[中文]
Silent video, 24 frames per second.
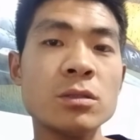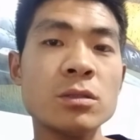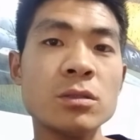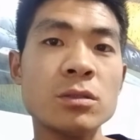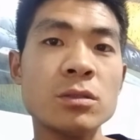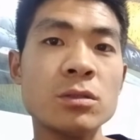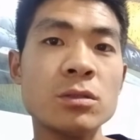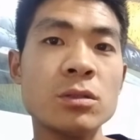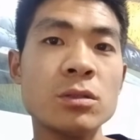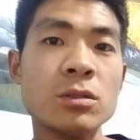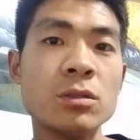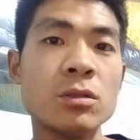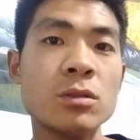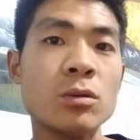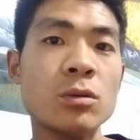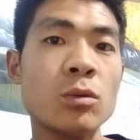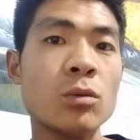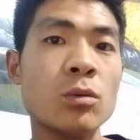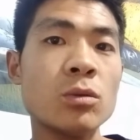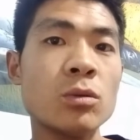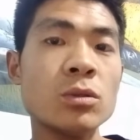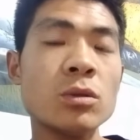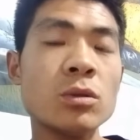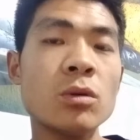呃，
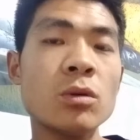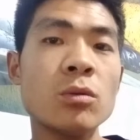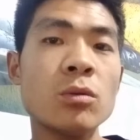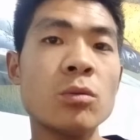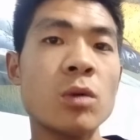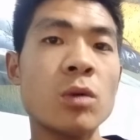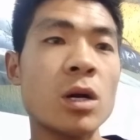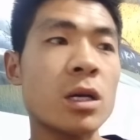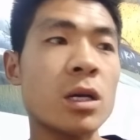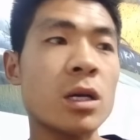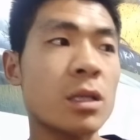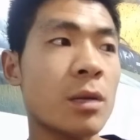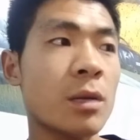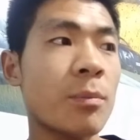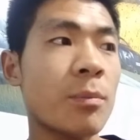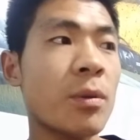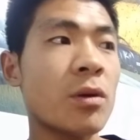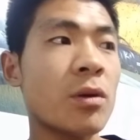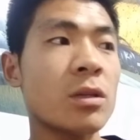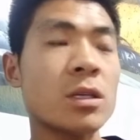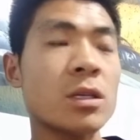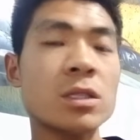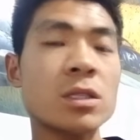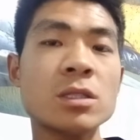因为我给他
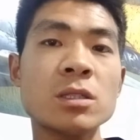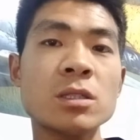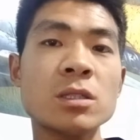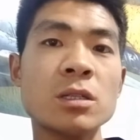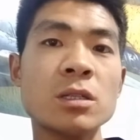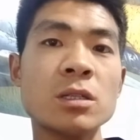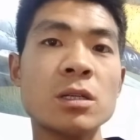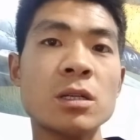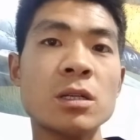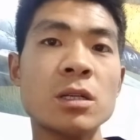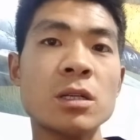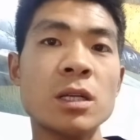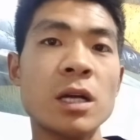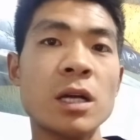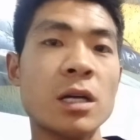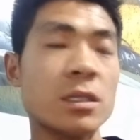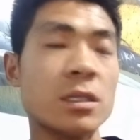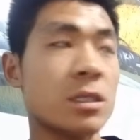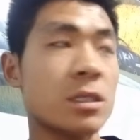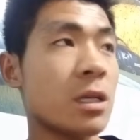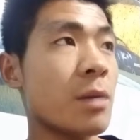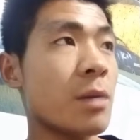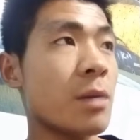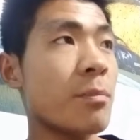报的是
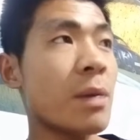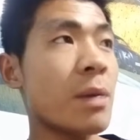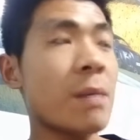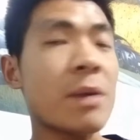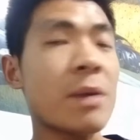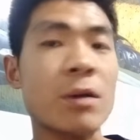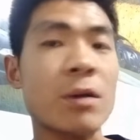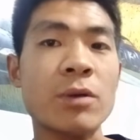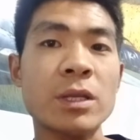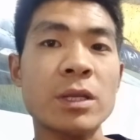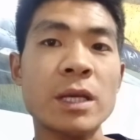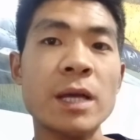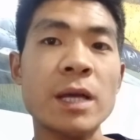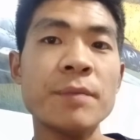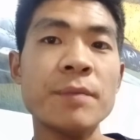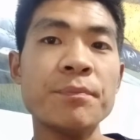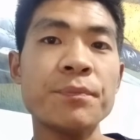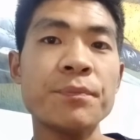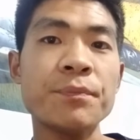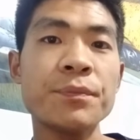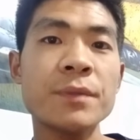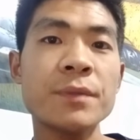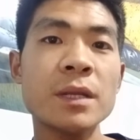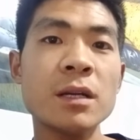两千八百块钱，
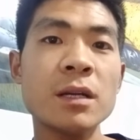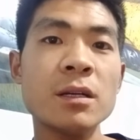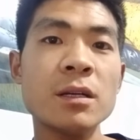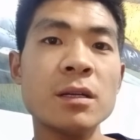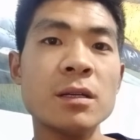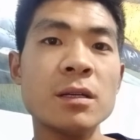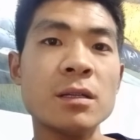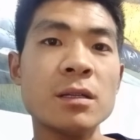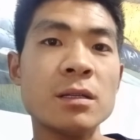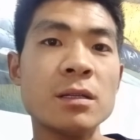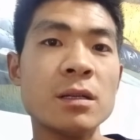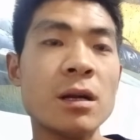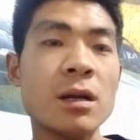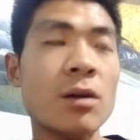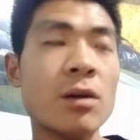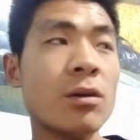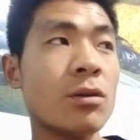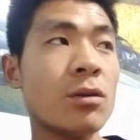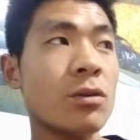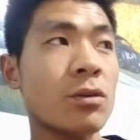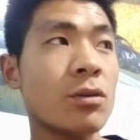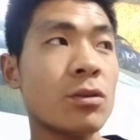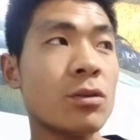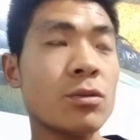然
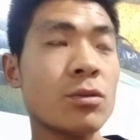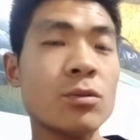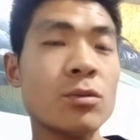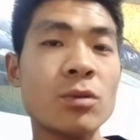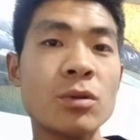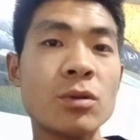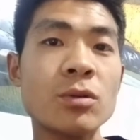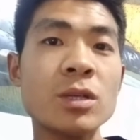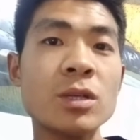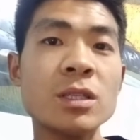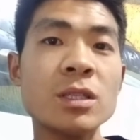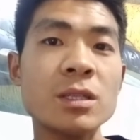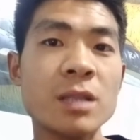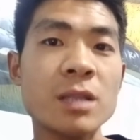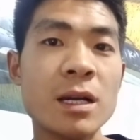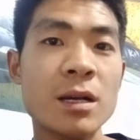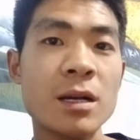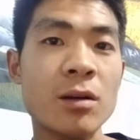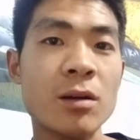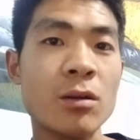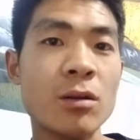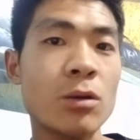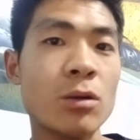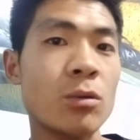后如果说你
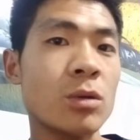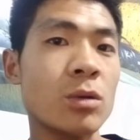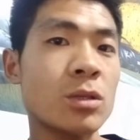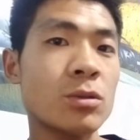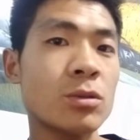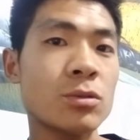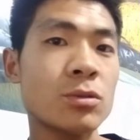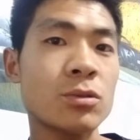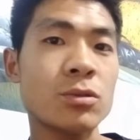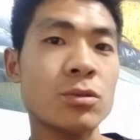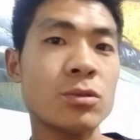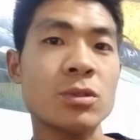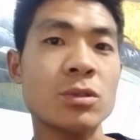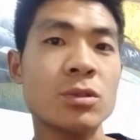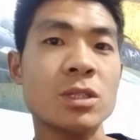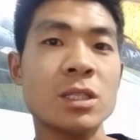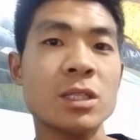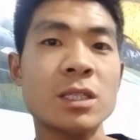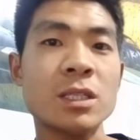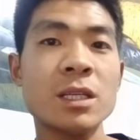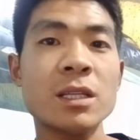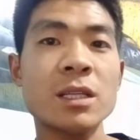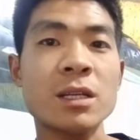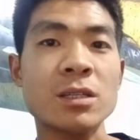太高了，我就去
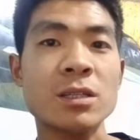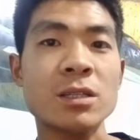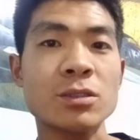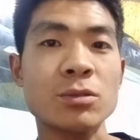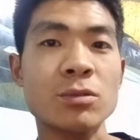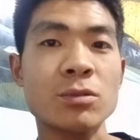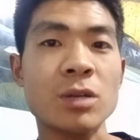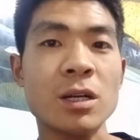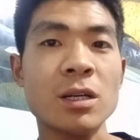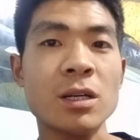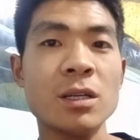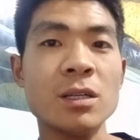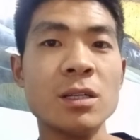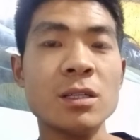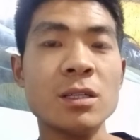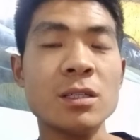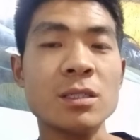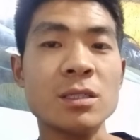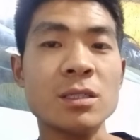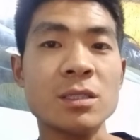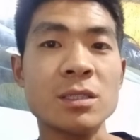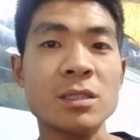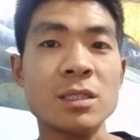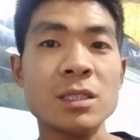人家那儿修了。
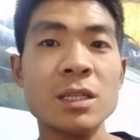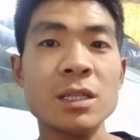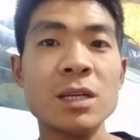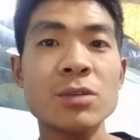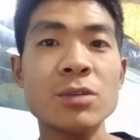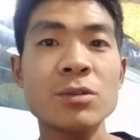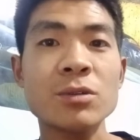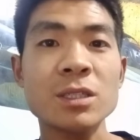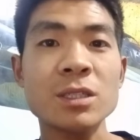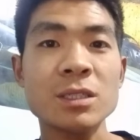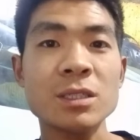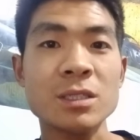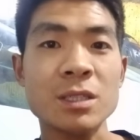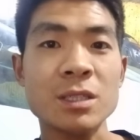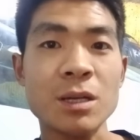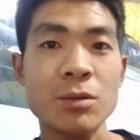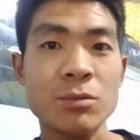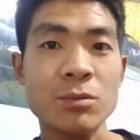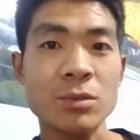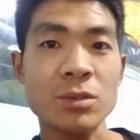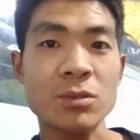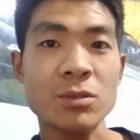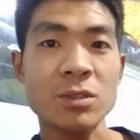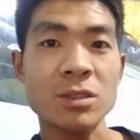人家说一千
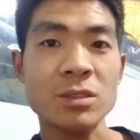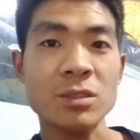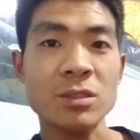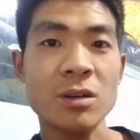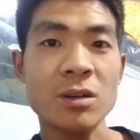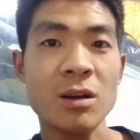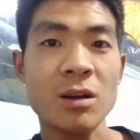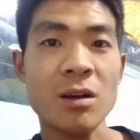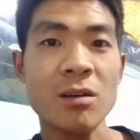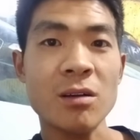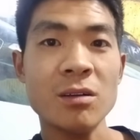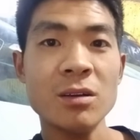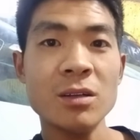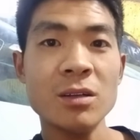五就能修好，